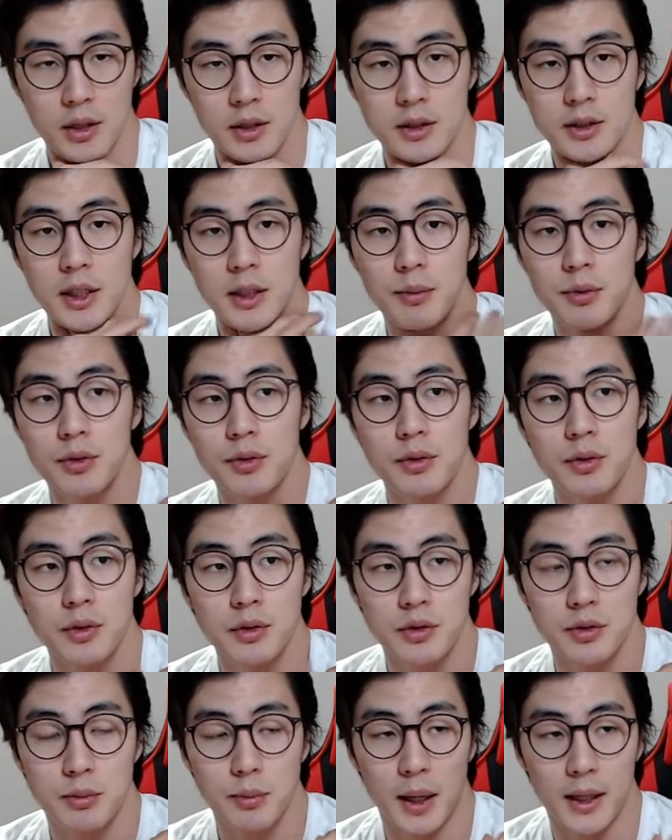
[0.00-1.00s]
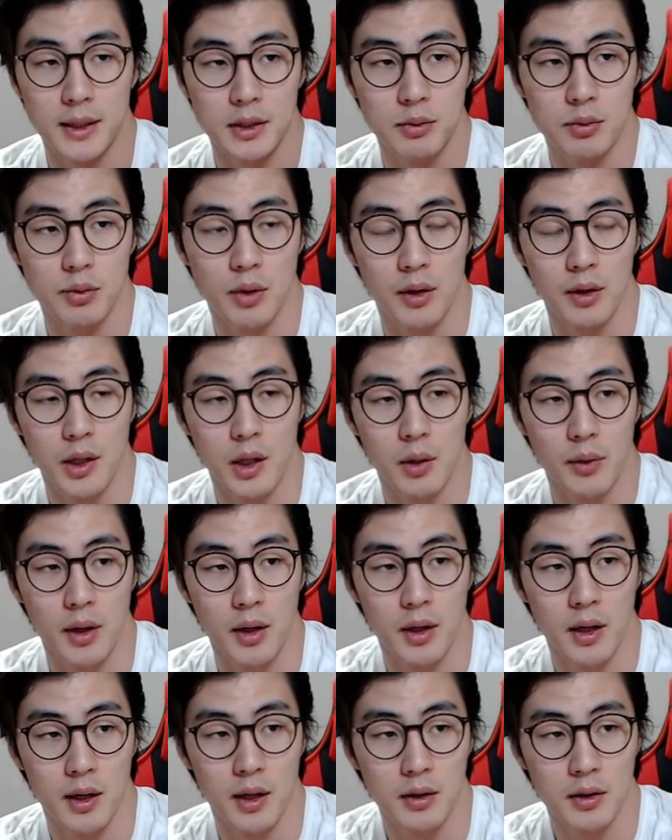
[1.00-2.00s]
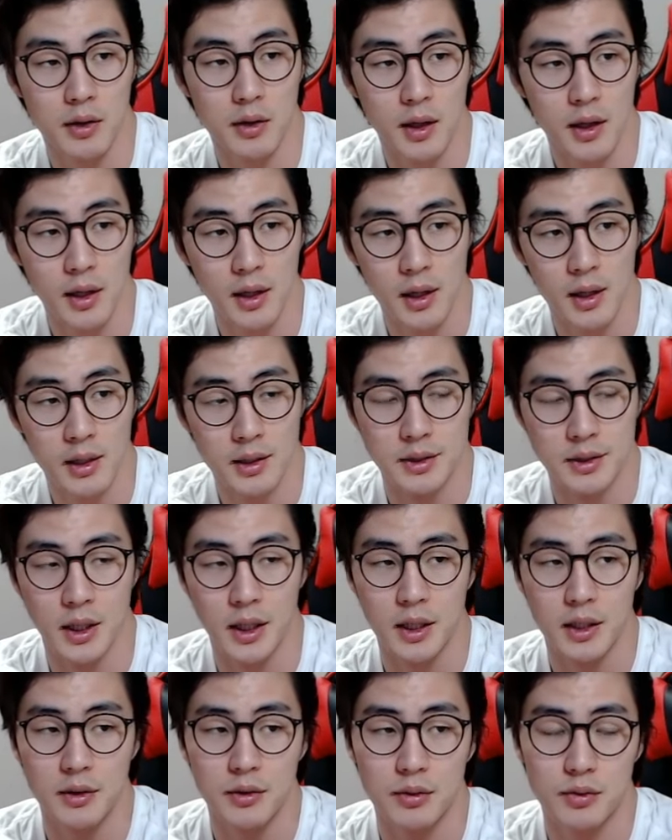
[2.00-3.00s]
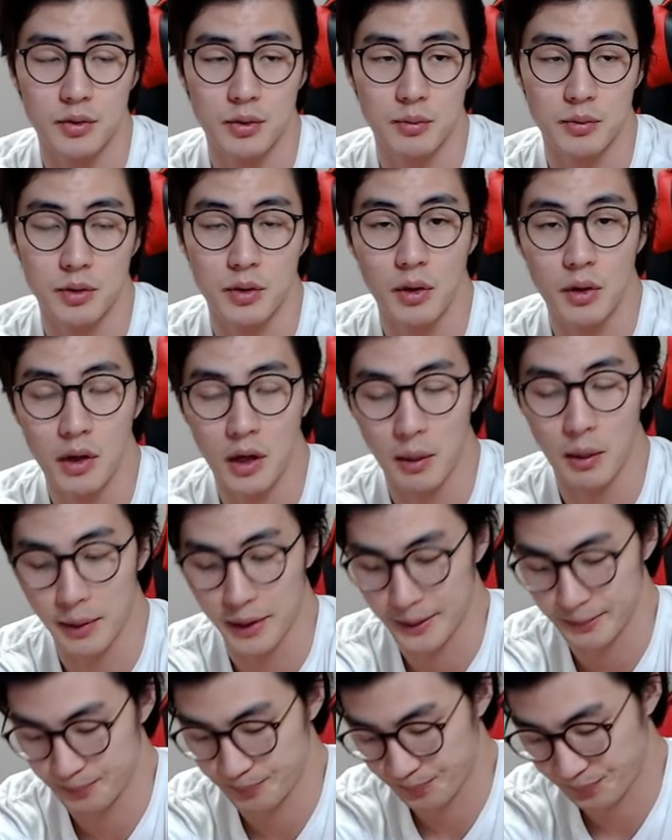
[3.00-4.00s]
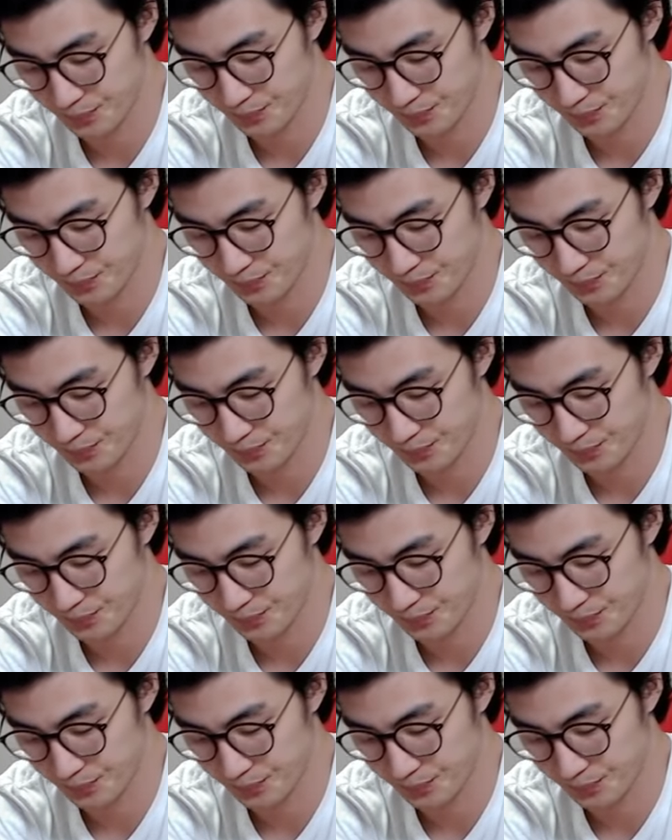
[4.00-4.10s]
의사분들은 좀 맞아도 된다고 얘기를 했는데 자기는 좀 그럴까봐.